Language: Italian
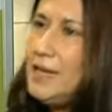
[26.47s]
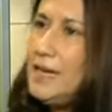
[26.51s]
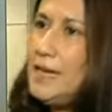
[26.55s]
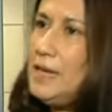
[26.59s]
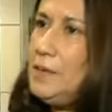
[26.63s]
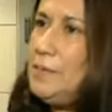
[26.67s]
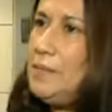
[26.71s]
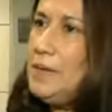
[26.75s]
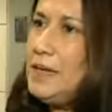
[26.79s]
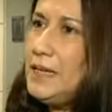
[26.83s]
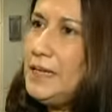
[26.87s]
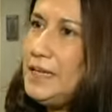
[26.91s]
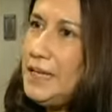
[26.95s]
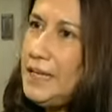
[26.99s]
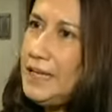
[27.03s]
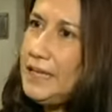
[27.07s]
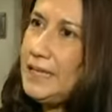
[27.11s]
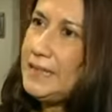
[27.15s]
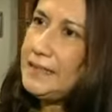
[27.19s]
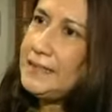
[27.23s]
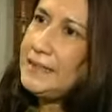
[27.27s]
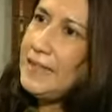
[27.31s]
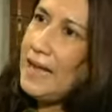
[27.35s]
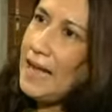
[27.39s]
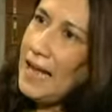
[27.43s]
in
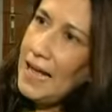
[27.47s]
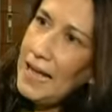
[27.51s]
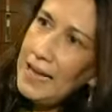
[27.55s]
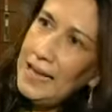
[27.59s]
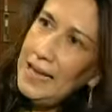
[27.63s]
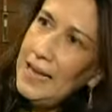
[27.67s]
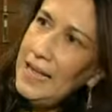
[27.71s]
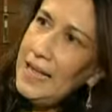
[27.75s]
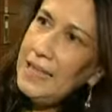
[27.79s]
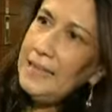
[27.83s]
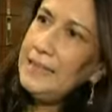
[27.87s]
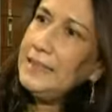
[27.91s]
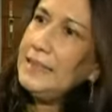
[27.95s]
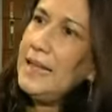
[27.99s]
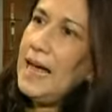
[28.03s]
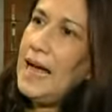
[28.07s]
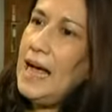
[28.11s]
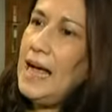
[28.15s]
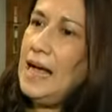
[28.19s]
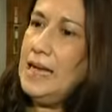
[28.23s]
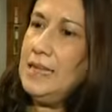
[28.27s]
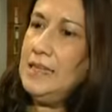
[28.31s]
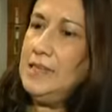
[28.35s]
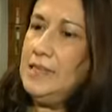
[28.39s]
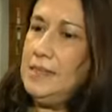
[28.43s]
maniera tale
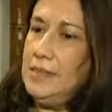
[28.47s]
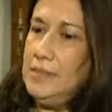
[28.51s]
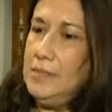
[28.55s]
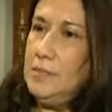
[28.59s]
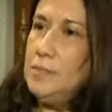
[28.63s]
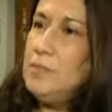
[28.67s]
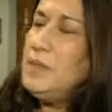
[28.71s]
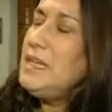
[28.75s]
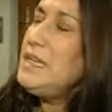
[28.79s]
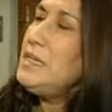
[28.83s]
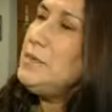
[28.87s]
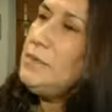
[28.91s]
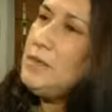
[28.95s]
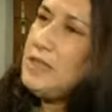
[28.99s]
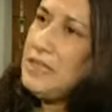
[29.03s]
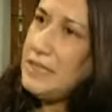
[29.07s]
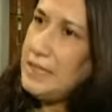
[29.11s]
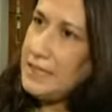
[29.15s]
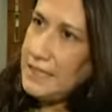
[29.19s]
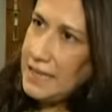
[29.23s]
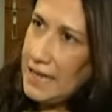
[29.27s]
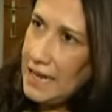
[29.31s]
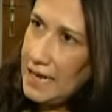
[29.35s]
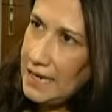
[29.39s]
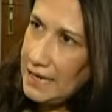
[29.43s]
da eh,
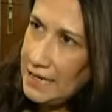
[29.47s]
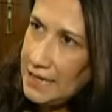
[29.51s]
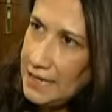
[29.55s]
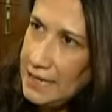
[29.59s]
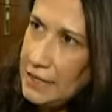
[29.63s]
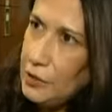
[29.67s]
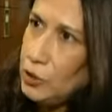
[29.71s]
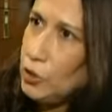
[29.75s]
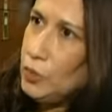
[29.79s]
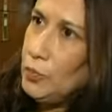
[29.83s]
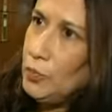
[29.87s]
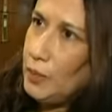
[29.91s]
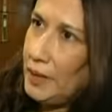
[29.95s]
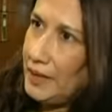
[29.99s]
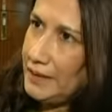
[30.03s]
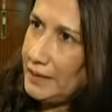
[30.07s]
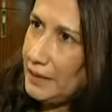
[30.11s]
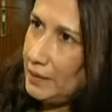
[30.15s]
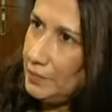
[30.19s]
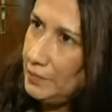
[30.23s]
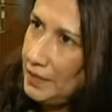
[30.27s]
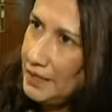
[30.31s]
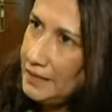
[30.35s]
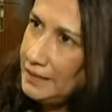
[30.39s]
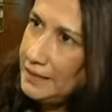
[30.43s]
minimizzarli
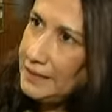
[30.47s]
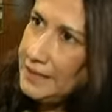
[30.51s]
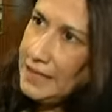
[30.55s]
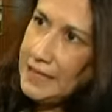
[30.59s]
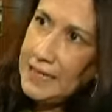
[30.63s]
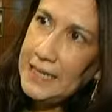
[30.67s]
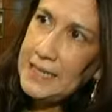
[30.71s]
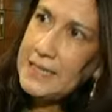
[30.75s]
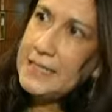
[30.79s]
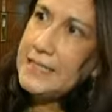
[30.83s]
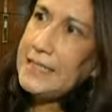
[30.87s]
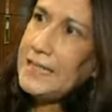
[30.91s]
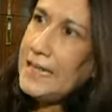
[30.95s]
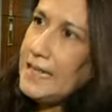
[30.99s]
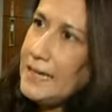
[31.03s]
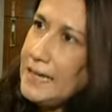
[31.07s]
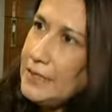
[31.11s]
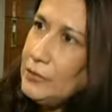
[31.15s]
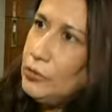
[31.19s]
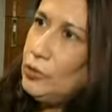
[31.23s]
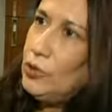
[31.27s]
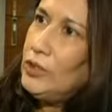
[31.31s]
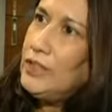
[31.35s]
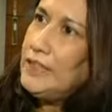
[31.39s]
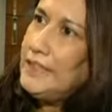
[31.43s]
completamente
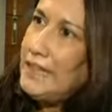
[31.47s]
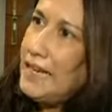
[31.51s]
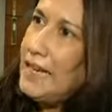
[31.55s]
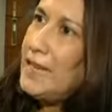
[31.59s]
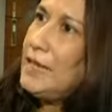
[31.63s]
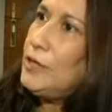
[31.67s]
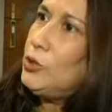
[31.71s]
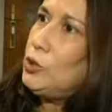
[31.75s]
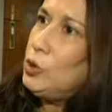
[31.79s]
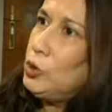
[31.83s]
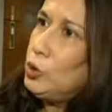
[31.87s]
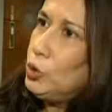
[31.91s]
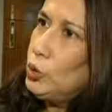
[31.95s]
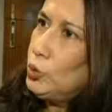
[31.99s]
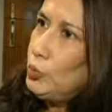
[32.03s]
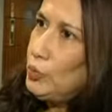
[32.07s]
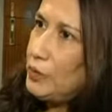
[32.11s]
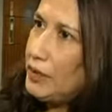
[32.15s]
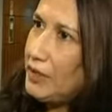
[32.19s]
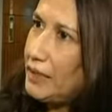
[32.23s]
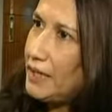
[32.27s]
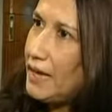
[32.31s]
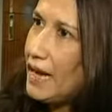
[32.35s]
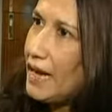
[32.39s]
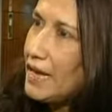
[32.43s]
reinserendoli
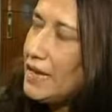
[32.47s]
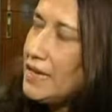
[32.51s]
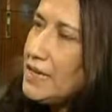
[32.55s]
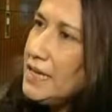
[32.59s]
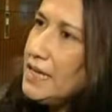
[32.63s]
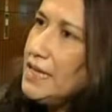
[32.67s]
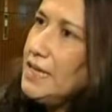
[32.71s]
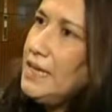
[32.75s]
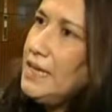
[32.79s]
nell'economia